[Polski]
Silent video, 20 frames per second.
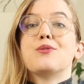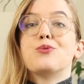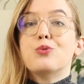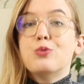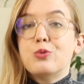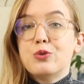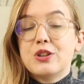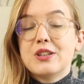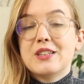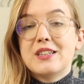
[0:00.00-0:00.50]

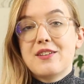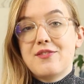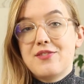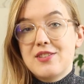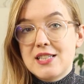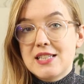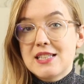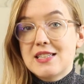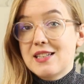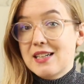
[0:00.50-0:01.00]
duży
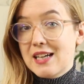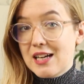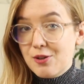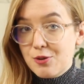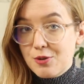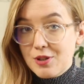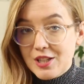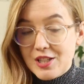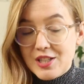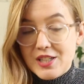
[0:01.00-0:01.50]
deficyt
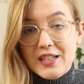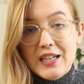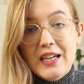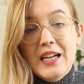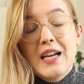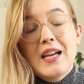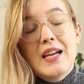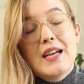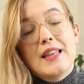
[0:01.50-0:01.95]
kaloryczny.